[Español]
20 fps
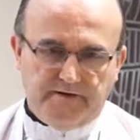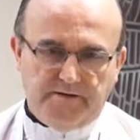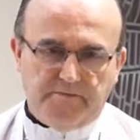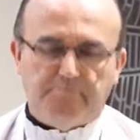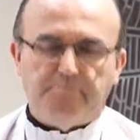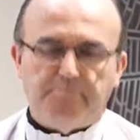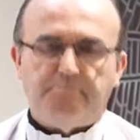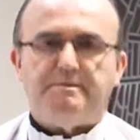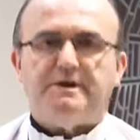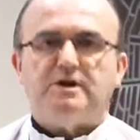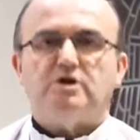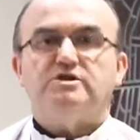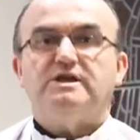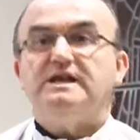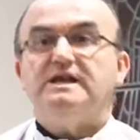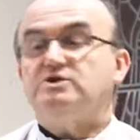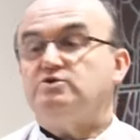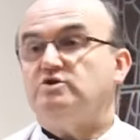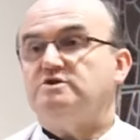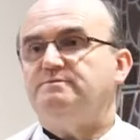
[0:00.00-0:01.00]
pero tiene
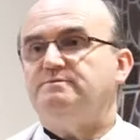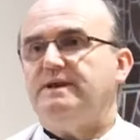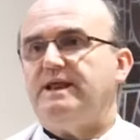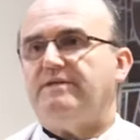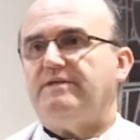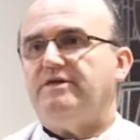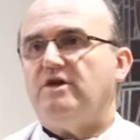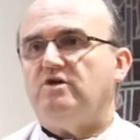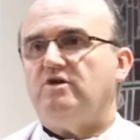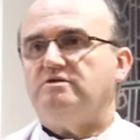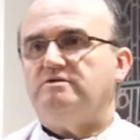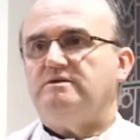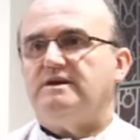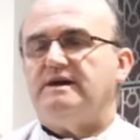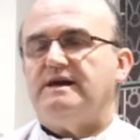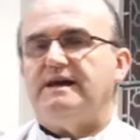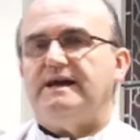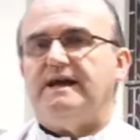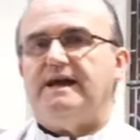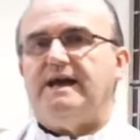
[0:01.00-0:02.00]
su
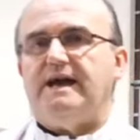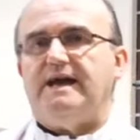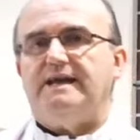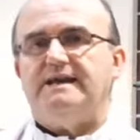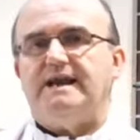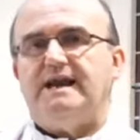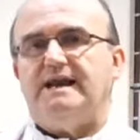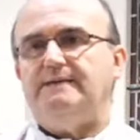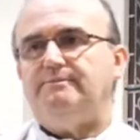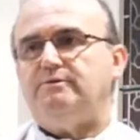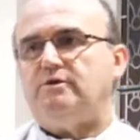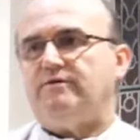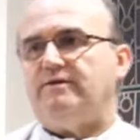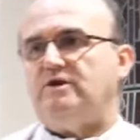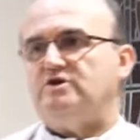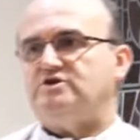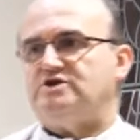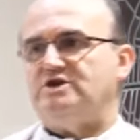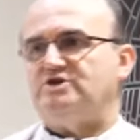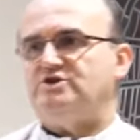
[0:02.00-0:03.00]
inspiración en el libro de
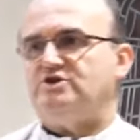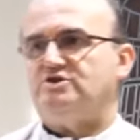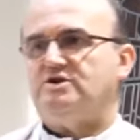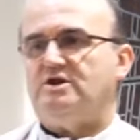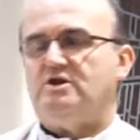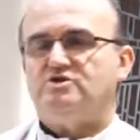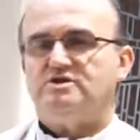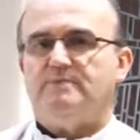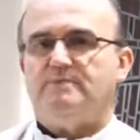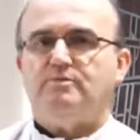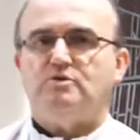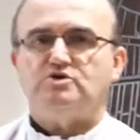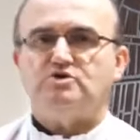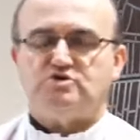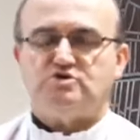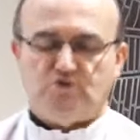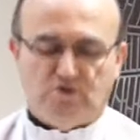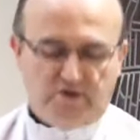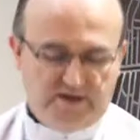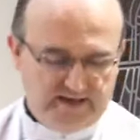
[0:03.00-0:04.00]
los Hechos de los
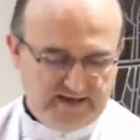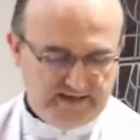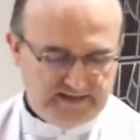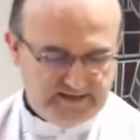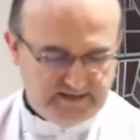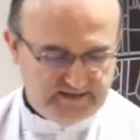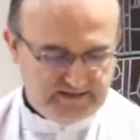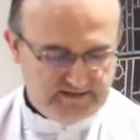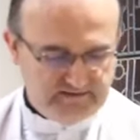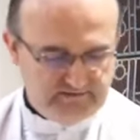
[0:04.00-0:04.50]
Apóstoles,